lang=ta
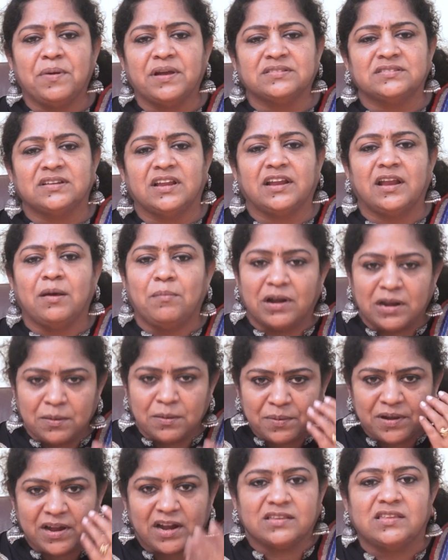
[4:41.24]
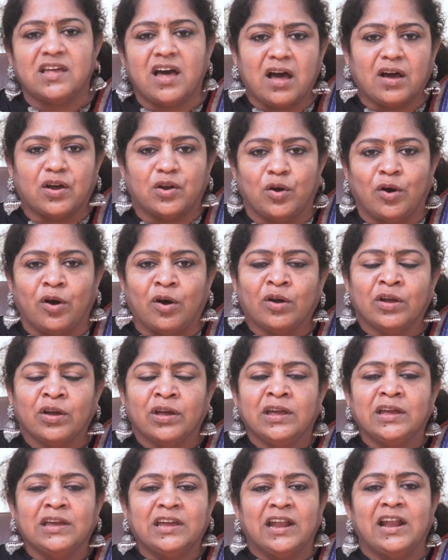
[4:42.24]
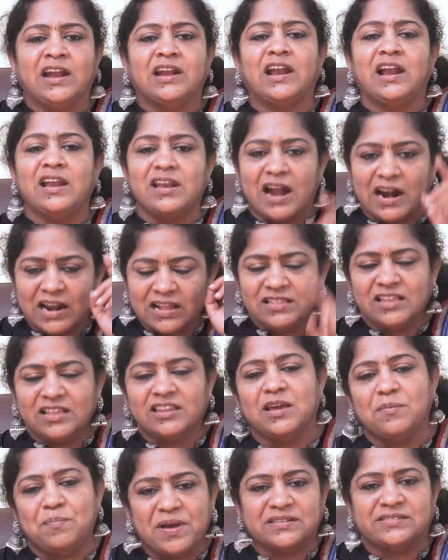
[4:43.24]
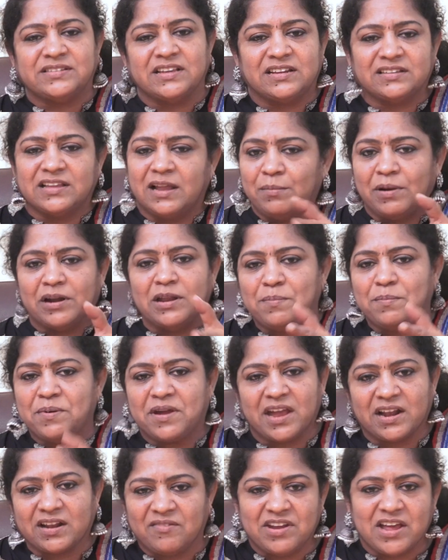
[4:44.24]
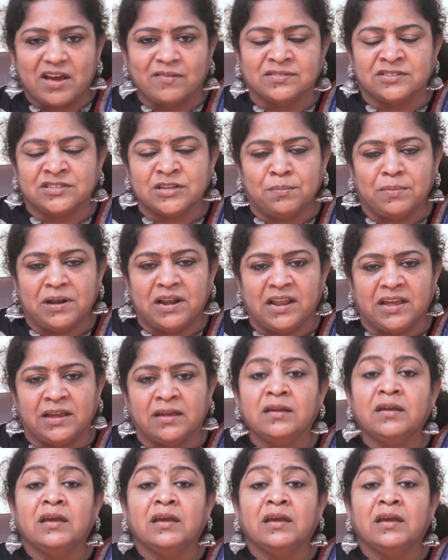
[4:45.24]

பேசினீங்கன்னா மன்னிப்பு கேட்டு தான் ஆகணும் ஏனென்றால் நடந்ததை பேசியிருந்தால் மன்னிப்பு கேட்க வேண்டிய அவசியம் இல்லை